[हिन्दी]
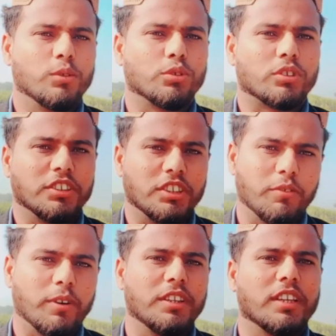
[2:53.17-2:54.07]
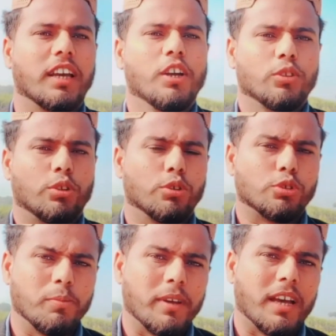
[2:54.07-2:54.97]
नुस्खा ये वही है तो
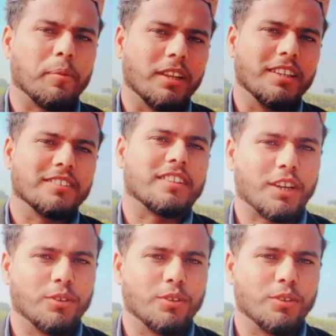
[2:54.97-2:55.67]
दोस्तों मैं आपके लिए इस तरह